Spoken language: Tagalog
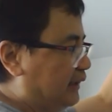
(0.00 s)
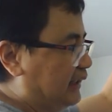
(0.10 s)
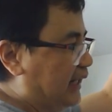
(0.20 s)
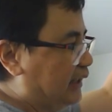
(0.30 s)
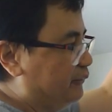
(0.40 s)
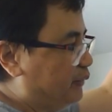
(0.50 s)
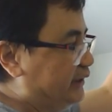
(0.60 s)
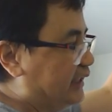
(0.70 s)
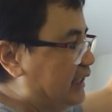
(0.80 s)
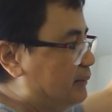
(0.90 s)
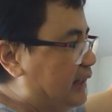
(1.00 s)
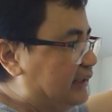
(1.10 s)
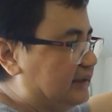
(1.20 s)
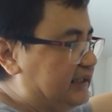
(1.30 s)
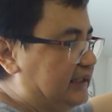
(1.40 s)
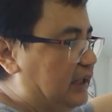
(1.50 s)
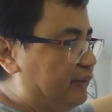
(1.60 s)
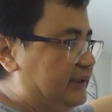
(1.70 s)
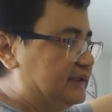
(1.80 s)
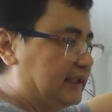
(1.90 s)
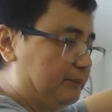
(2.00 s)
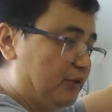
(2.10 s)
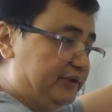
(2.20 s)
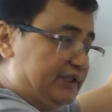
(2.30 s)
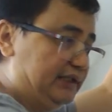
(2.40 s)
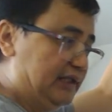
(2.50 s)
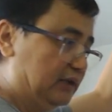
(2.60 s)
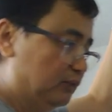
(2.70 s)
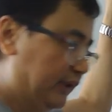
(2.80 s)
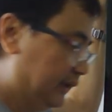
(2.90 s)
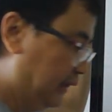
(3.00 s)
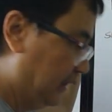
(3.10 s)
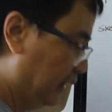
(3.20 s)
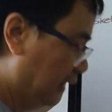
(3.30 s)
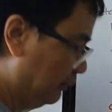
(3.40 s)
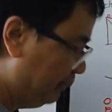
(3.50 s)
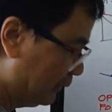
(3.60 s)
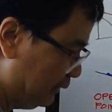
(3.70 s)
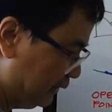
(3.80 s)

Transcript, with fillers: Nagagawin, pwede rin naman natin gawin sa pointing downward. Pero